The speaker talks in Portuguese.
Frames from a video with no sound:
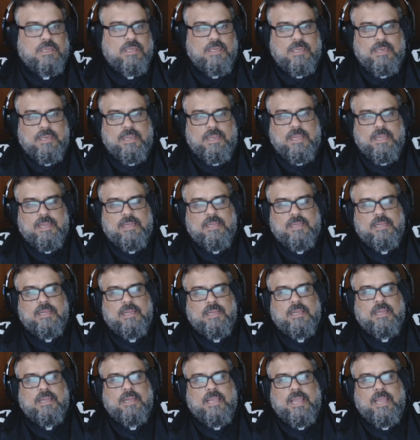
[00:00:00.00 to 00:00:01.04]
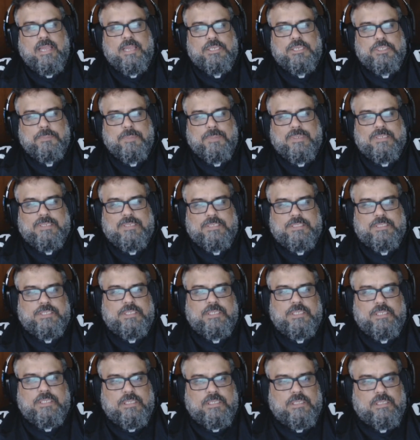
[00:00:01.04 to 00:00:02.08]
Né? É
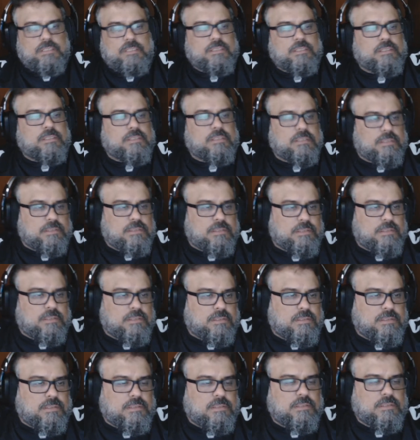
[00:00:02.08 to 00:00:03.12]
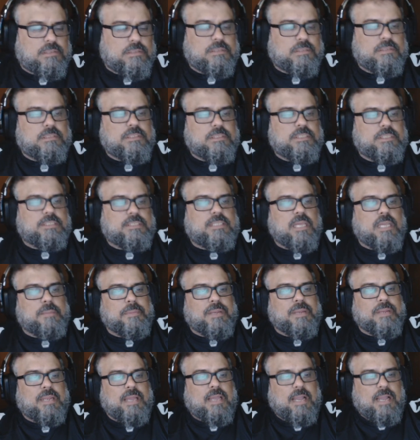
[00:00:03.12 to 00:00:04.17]
expandir
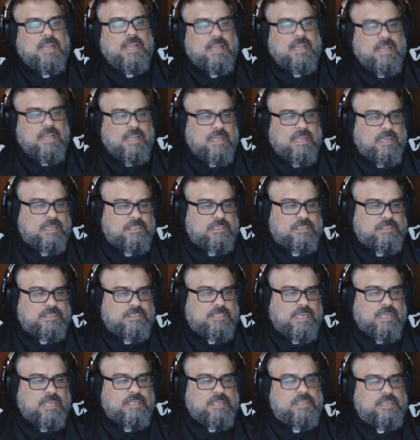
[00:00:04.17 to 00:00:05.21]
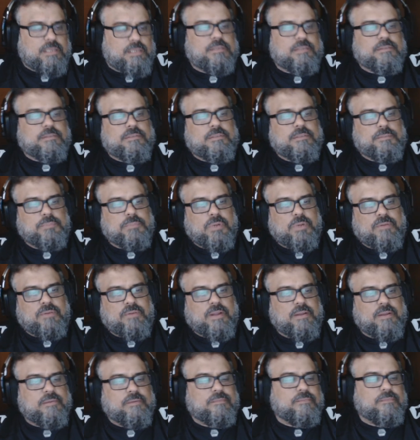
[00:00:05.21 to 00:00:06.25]
exterminar, extrair e por aí vai.